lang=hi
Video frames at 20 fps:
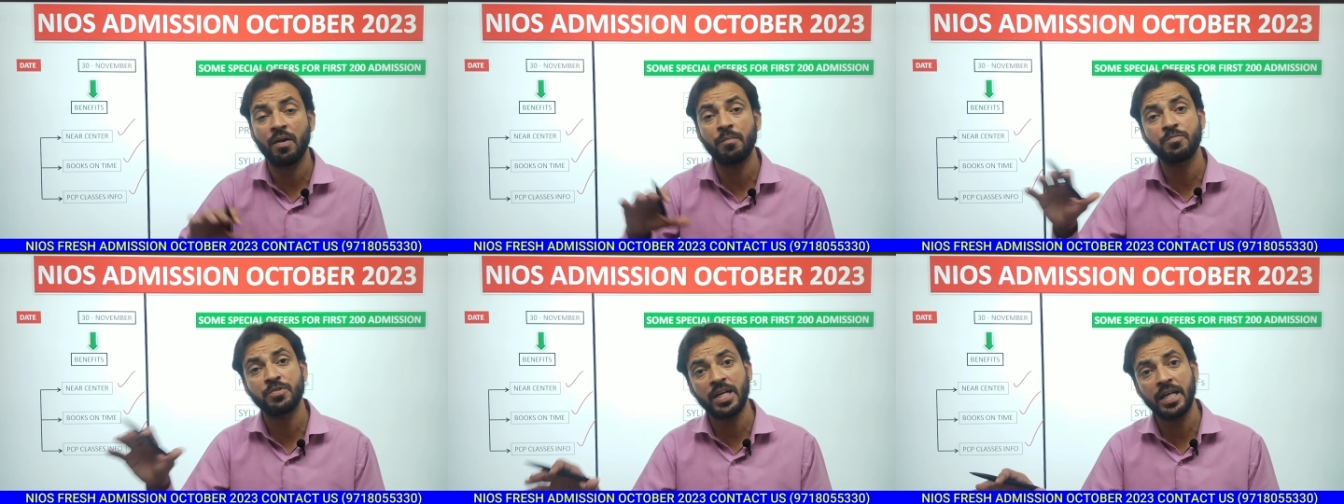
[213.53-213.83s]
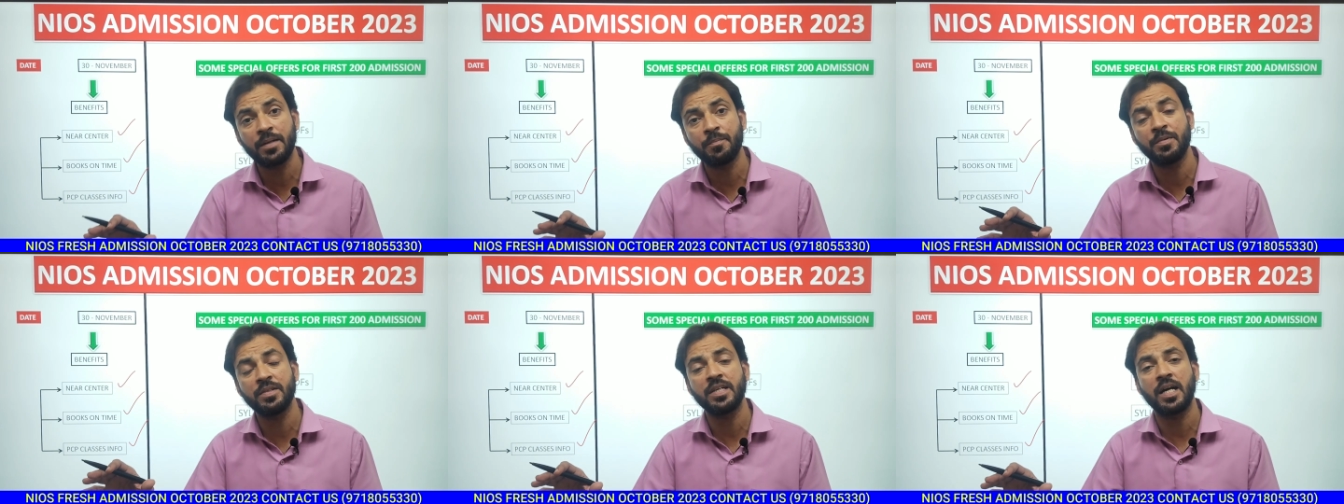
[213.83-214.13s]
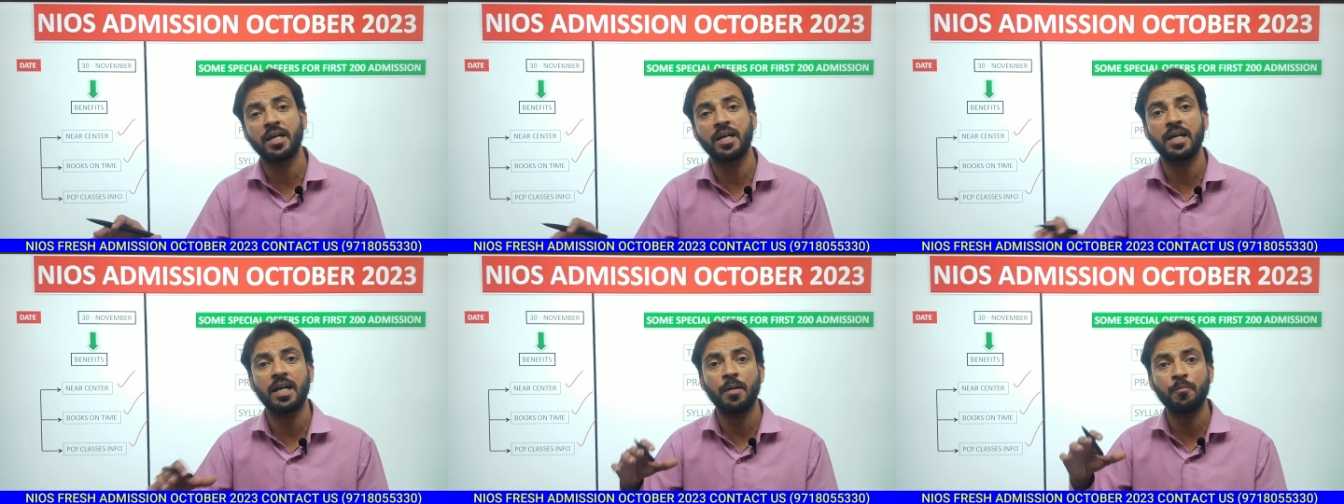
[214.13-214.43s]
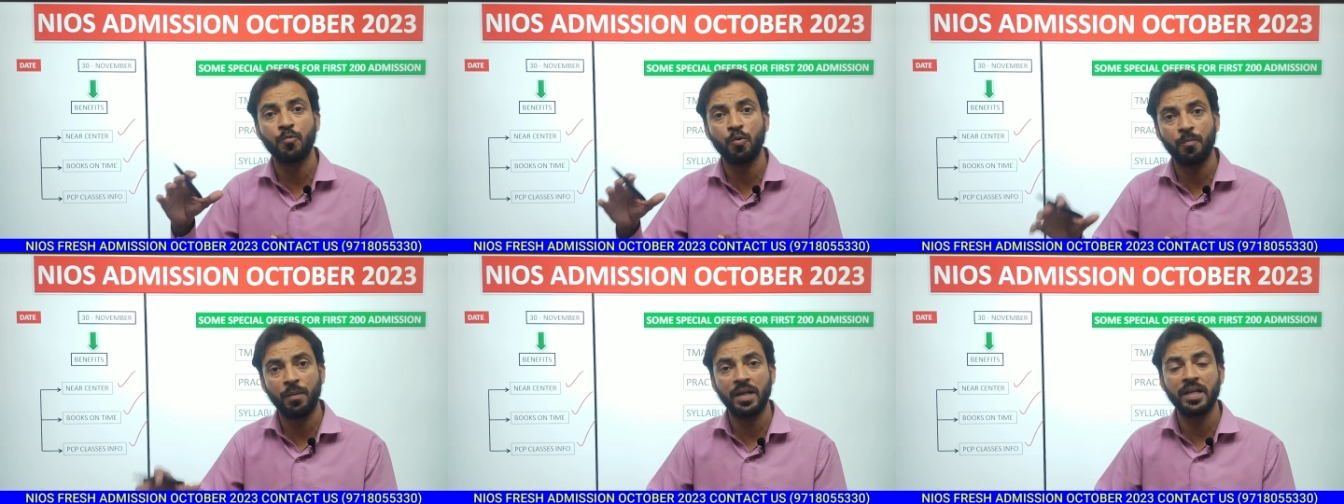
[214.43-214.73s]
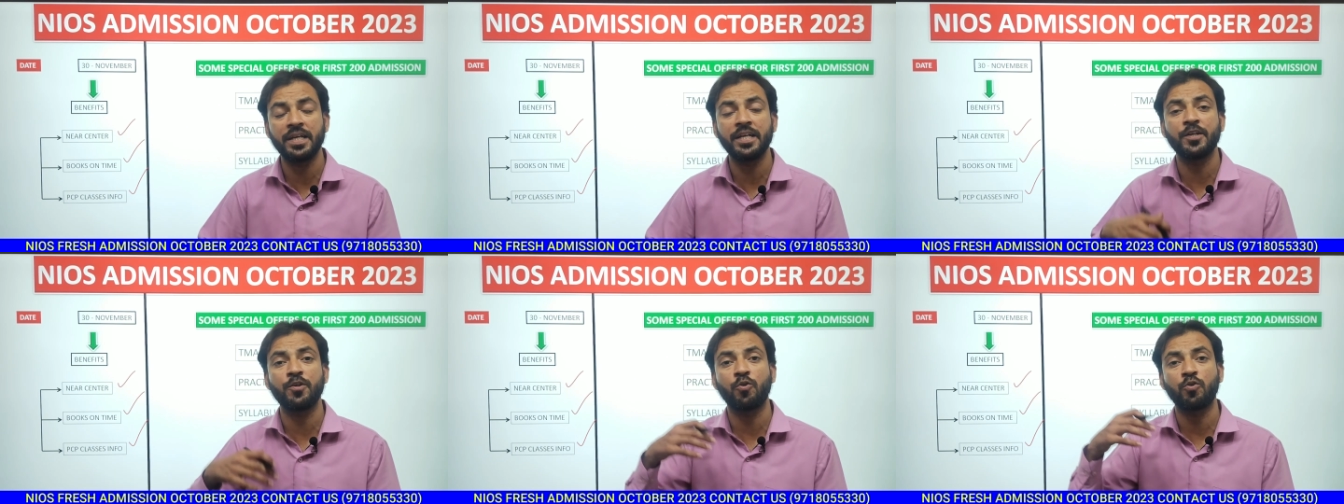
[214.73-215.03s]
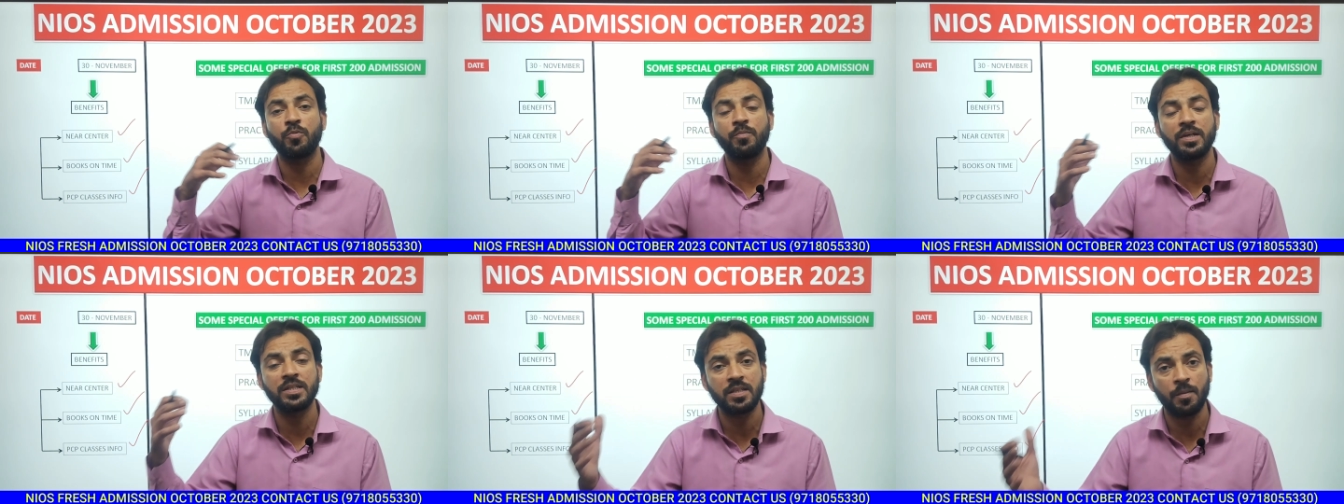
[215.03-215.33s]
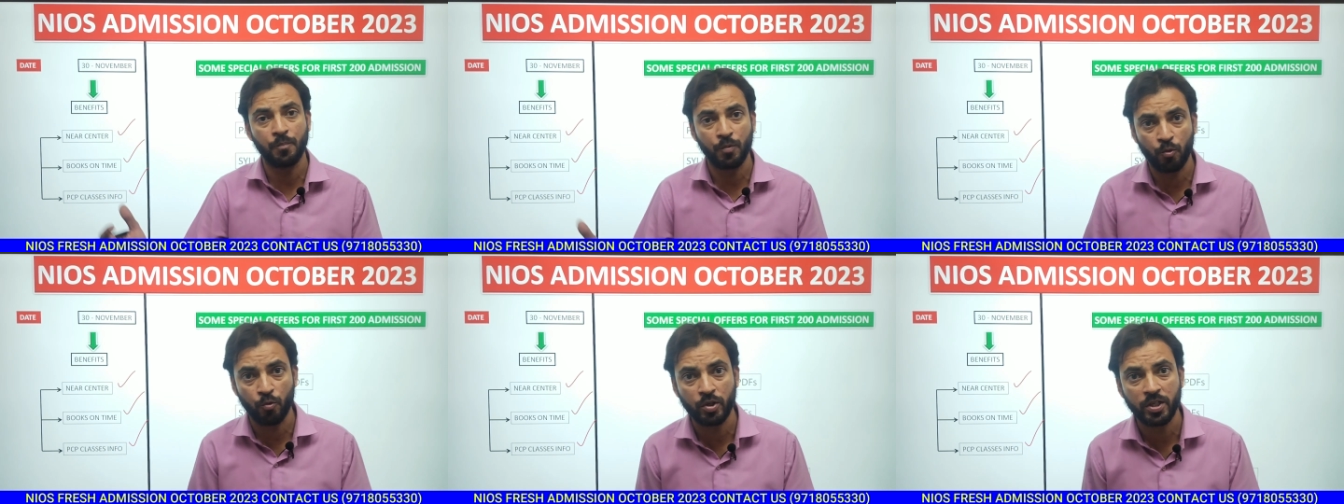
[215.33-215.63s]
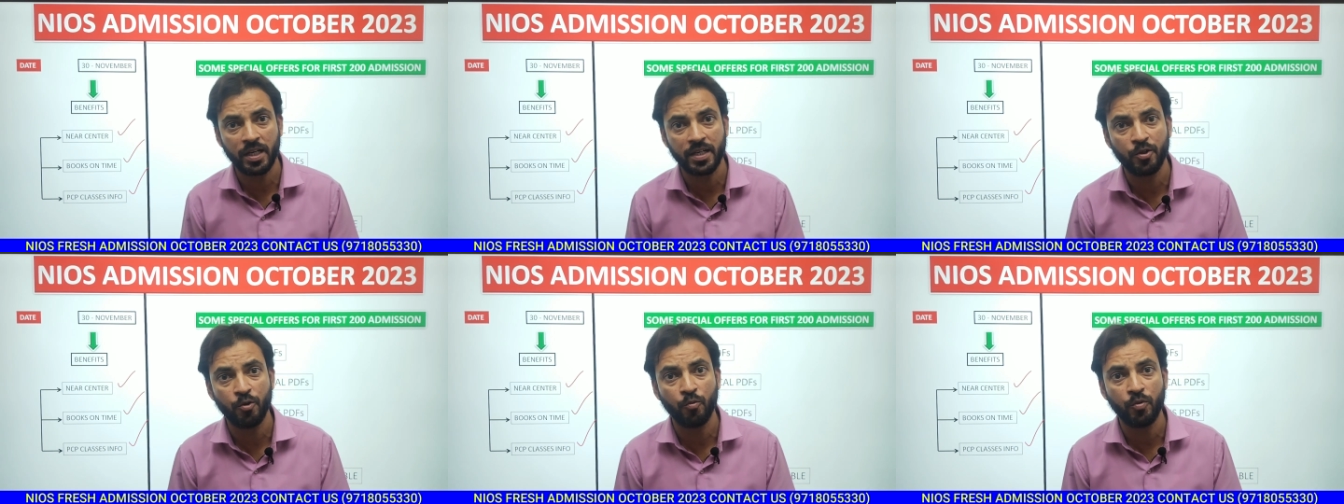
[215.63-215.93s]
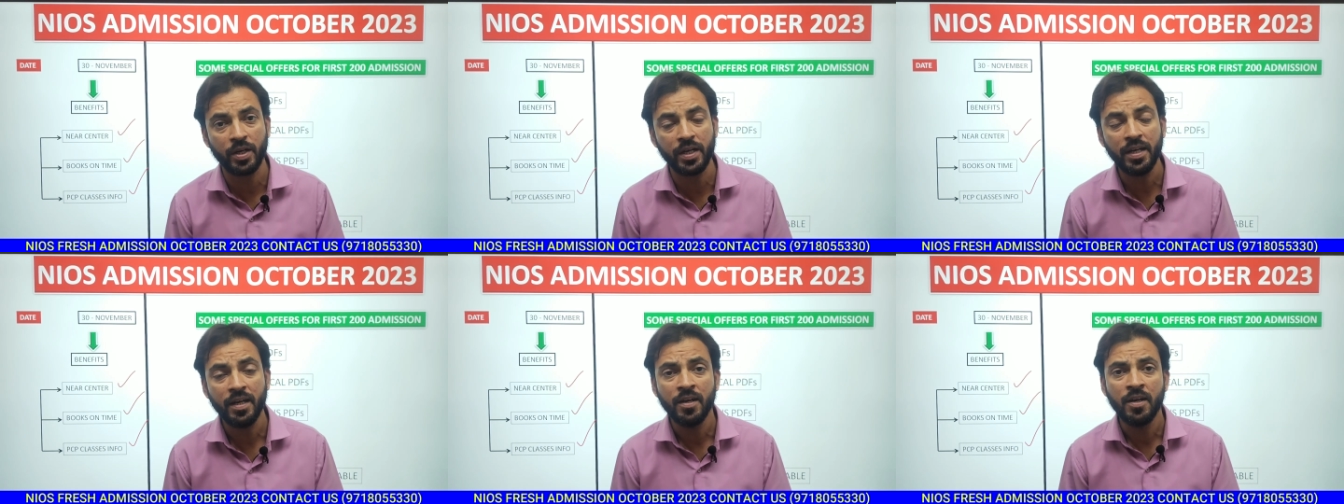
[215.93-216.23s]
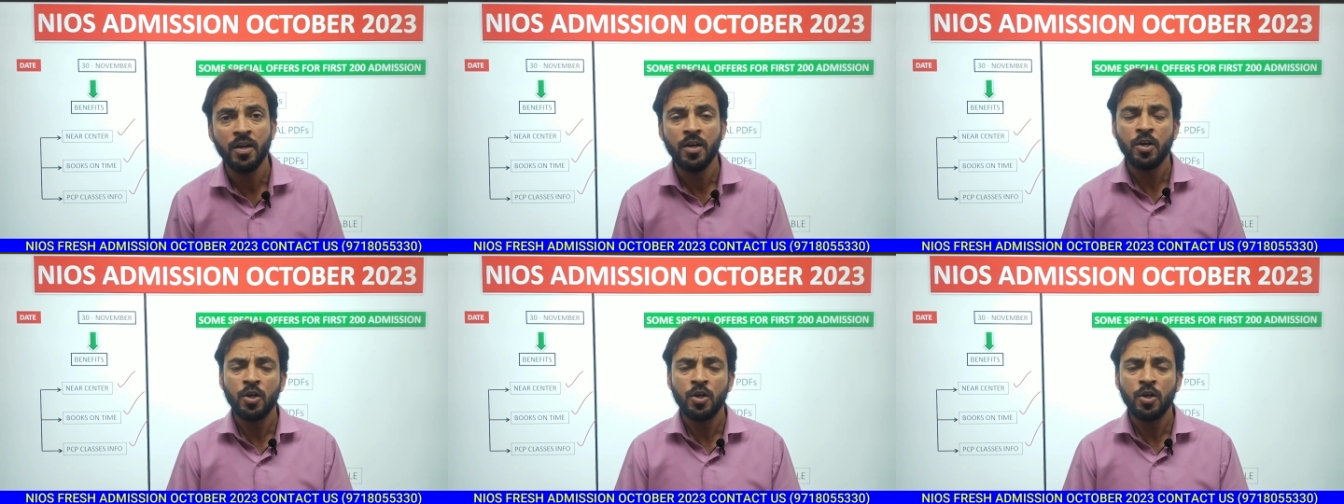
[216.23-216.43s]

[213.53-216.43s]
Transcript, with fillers: वेबसाइट पे जाकर आपको पहले ये डॉक्यूमेंट्स अपलोड करने होंगे